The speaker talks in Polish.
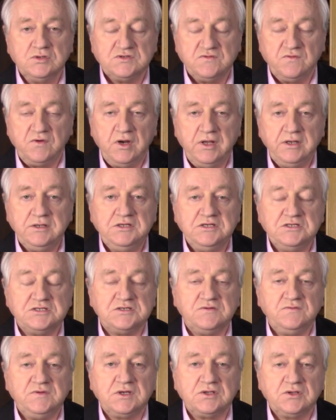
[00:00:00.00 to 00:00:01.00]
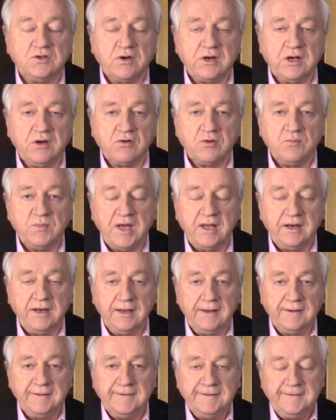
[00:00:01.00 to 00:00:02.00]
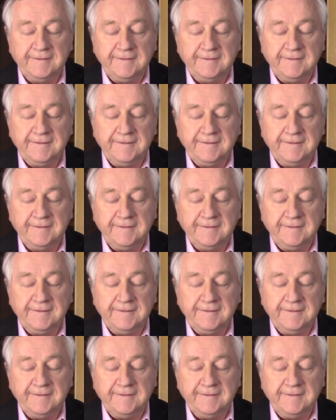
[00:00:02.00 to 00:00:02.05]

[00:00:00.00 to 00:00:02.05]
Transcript: zwolennicy Wiktora Orbana.